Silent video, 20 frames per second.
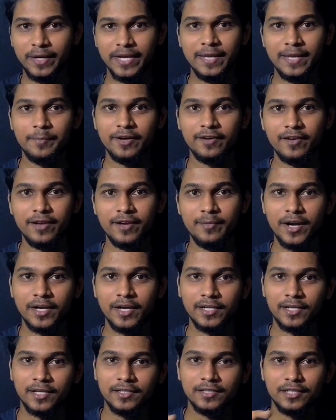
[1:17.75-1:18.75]
பயப்படவே
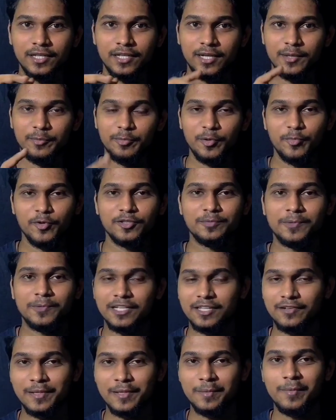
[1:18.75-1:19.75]
மாட்டான் ப்ரப்போஸ்
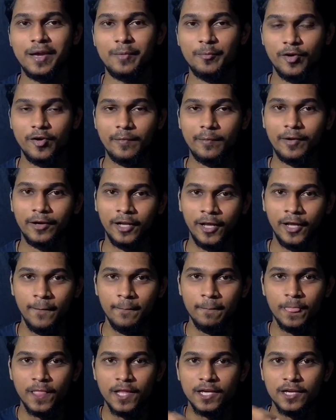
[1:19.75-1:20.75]
பண்ணுறதுக்கு வந்து பயப்படவே
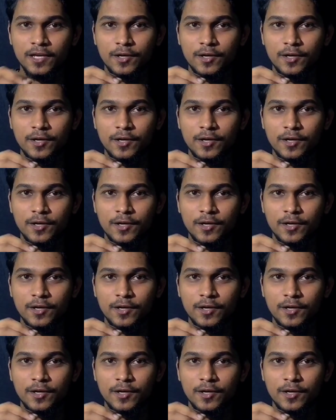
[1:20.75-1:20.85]
மாட்டான்